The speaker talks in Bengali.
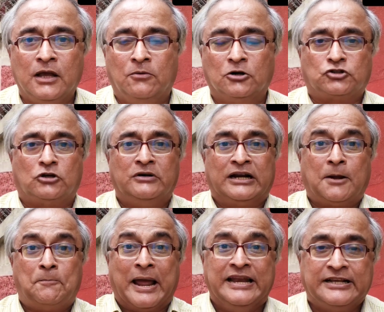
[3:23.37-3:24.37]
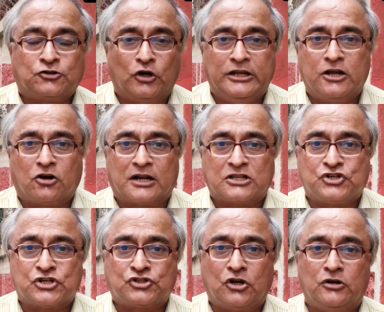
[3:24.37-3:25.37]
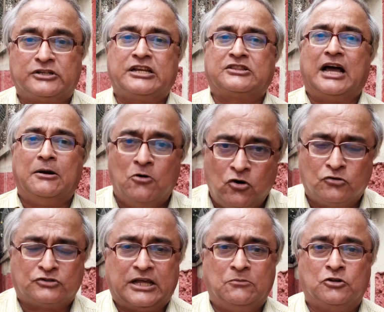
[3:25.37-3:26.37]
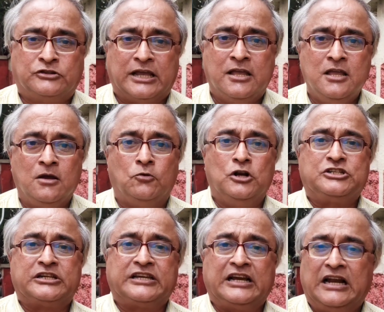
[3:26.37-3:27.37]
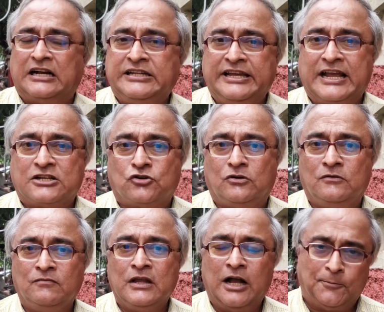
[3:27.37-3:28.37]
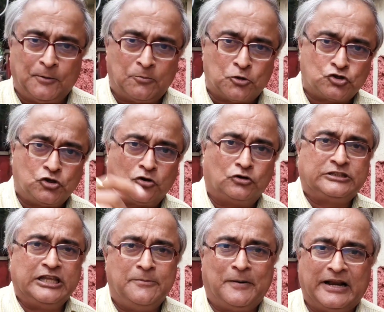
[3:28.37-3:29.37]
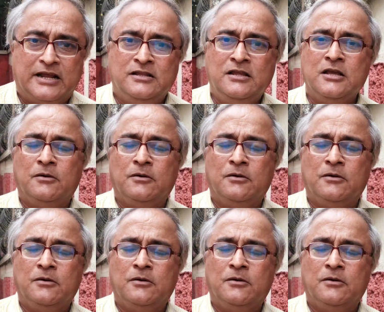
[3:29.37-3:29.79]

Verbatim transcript: এবং তখন একটা প্যানিক তৈরি করার চেষ্টা হলো ঠিক তার মুহূর্তের মধ্যে পুলিশের থেকে লাঠি গ্যাস হলো আপনারা প্রশ্ন করতেই পারেন